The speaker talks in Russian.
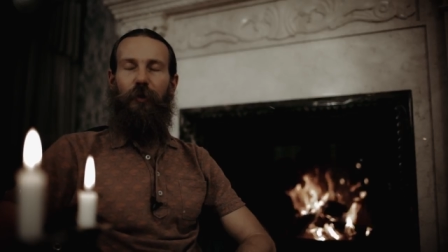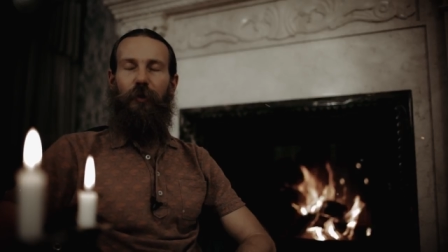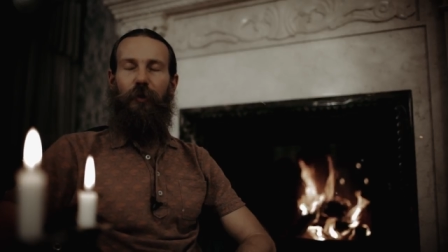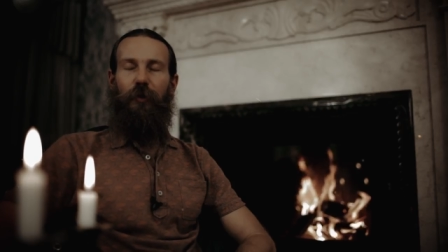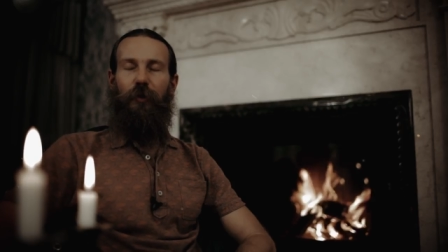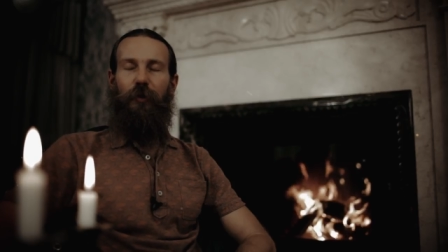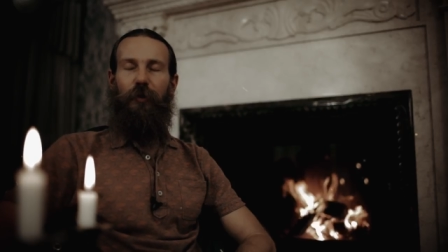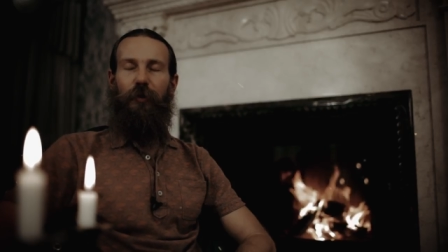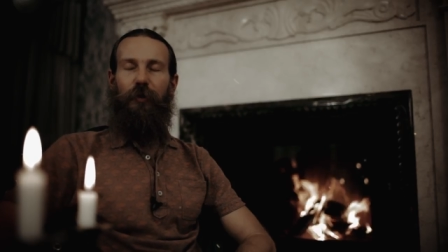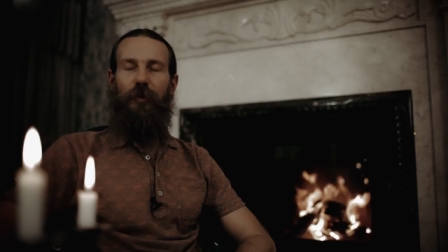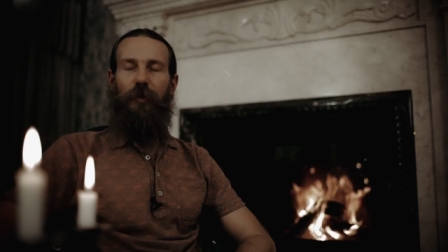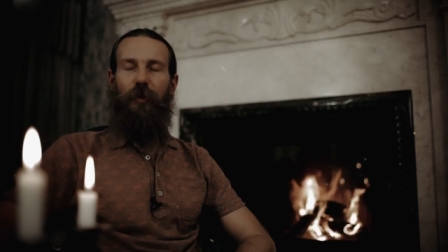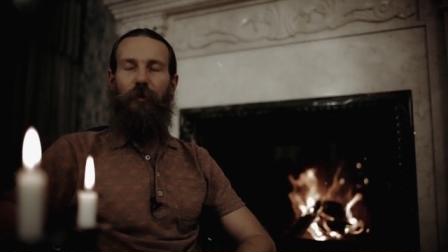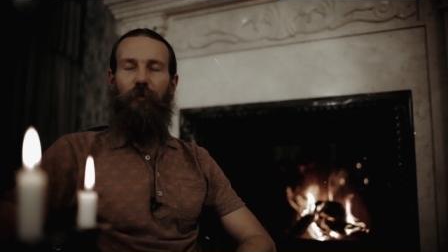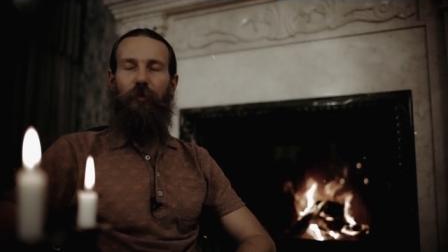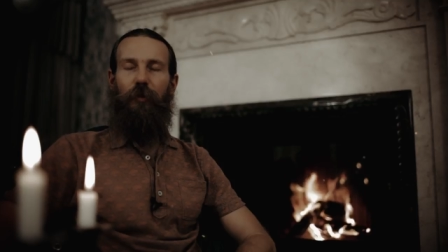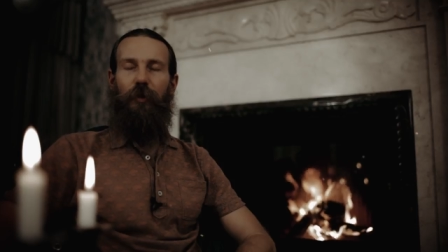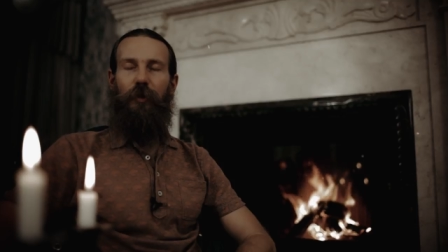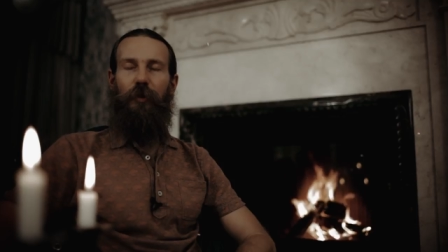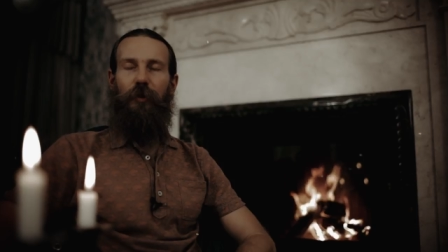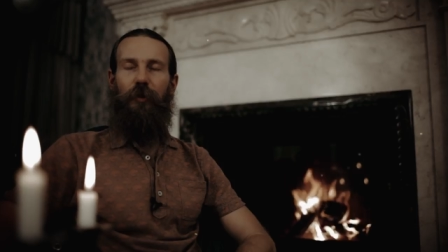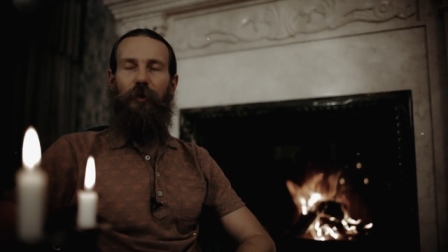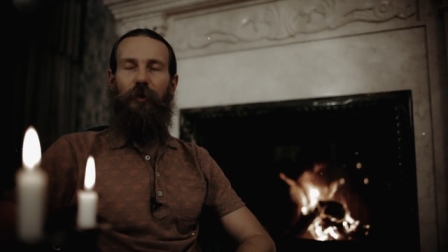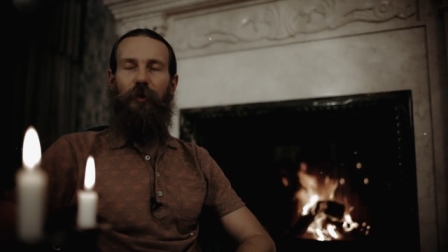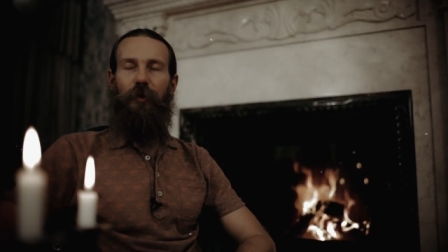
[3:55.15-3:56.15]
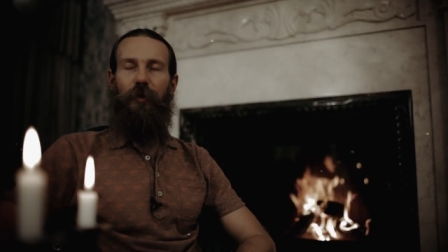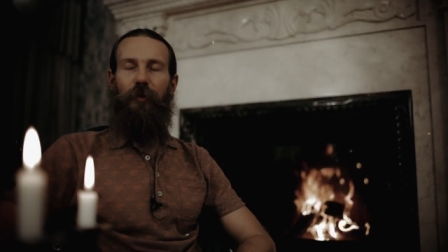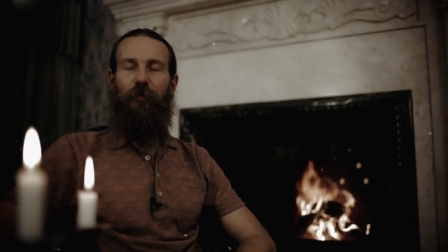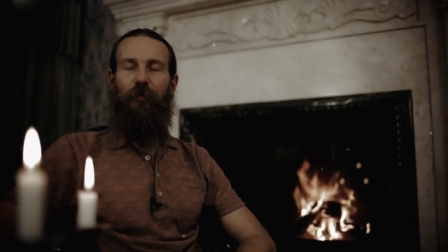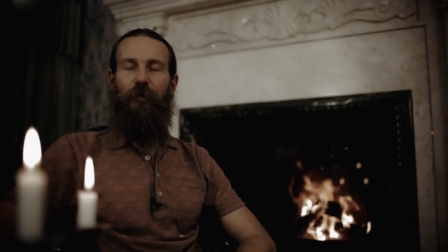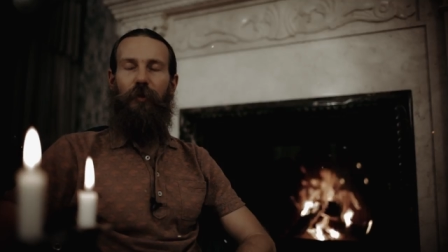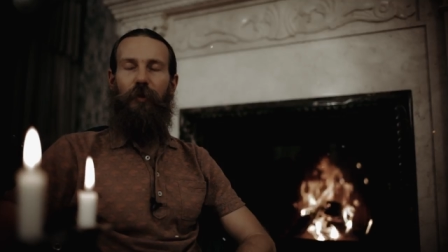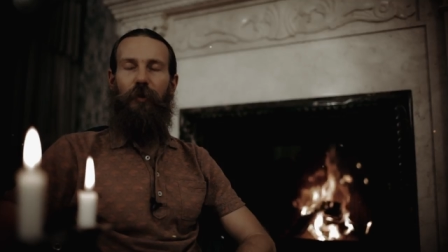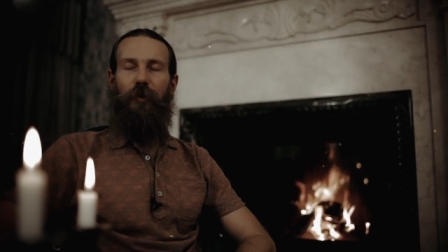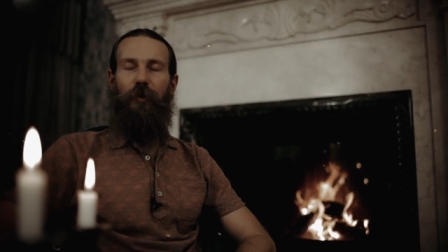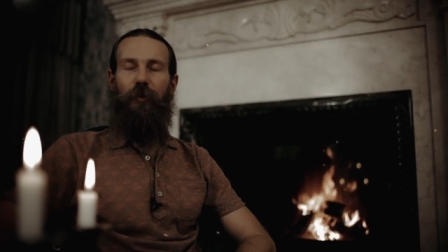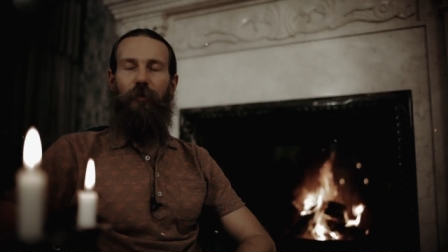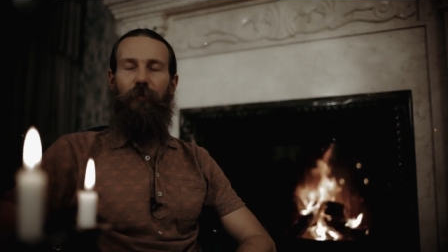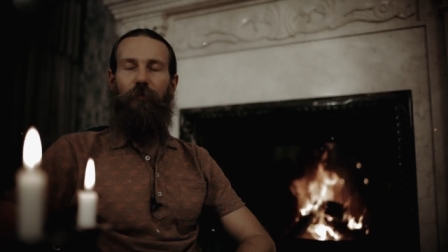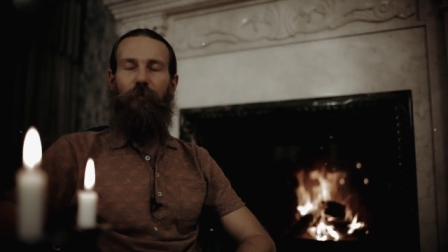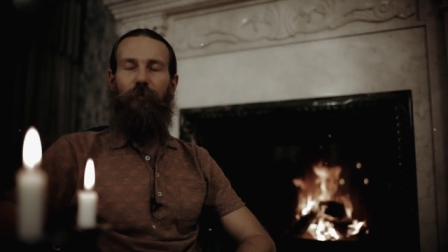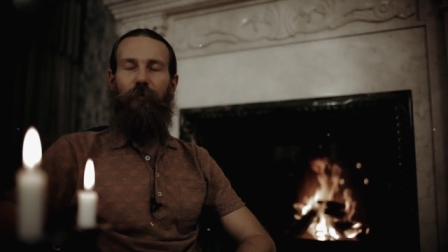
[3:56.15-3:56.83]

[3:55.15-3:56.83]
расслабления и доверия.